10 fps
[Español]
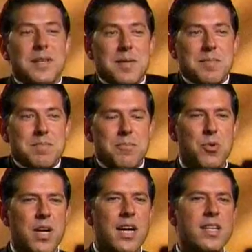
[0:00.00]
están
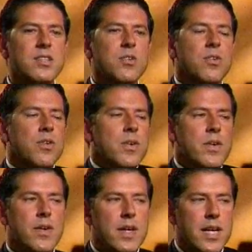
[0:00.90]
buscando.
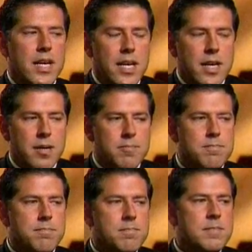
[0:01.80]
Eh,
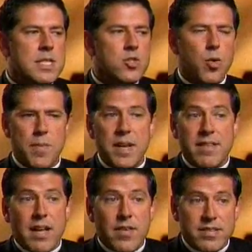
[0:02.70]
tuve
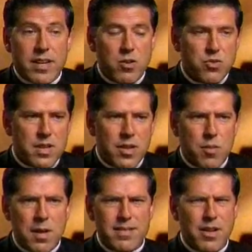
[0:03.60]
experiencias a veces incluso en
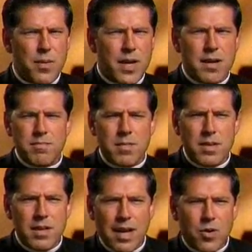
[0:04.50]
Radio Paz que yo veía
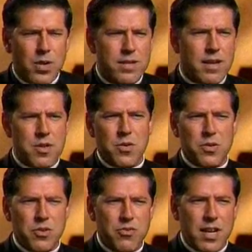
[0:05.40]
carros extraños
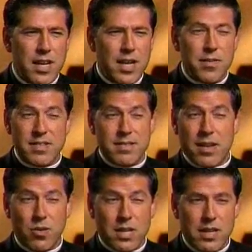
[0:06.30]
cuando yo salía, a veces
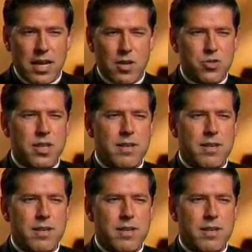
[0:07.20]
salgo tarde en la noche